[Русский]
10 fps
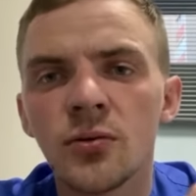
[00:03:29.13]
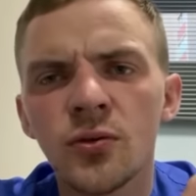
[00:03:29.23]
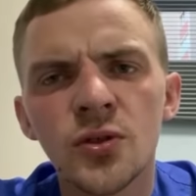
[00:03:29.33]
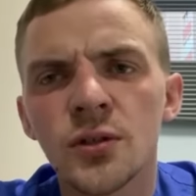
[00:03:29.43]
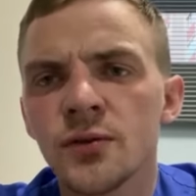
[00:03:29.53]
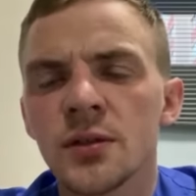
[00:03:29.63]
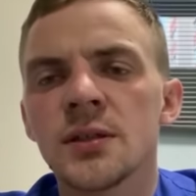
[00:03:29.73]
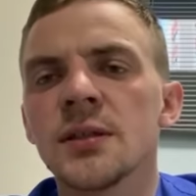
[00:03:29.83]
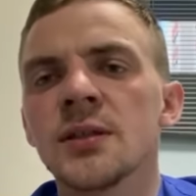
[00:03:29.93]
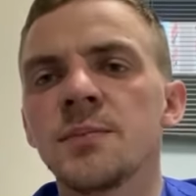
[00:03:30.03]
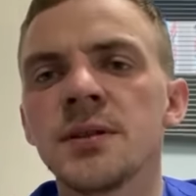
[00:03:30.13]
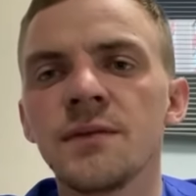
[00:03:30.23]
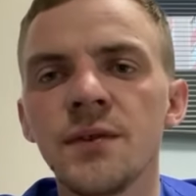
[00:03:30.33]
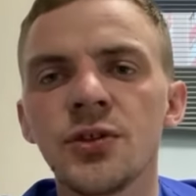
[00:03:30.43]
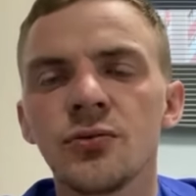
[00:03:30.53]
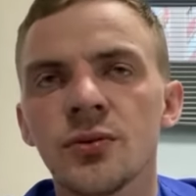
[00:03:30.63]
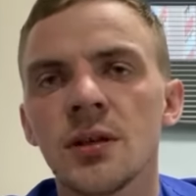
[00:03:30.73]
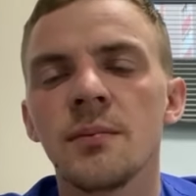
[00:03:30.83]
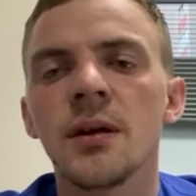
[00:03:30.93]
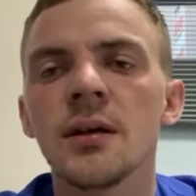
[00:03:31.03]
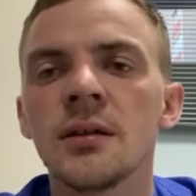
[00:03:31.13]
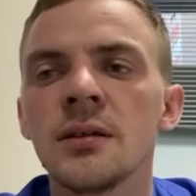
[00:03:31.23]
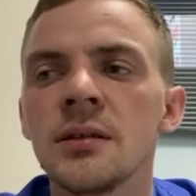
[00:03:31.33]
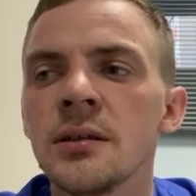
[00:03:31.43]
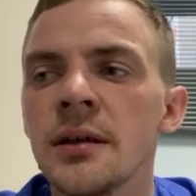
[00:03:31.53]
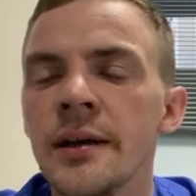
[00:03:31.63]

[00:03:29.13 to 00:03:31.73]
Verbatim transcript: У кошек все достаточно специфично, у собак э,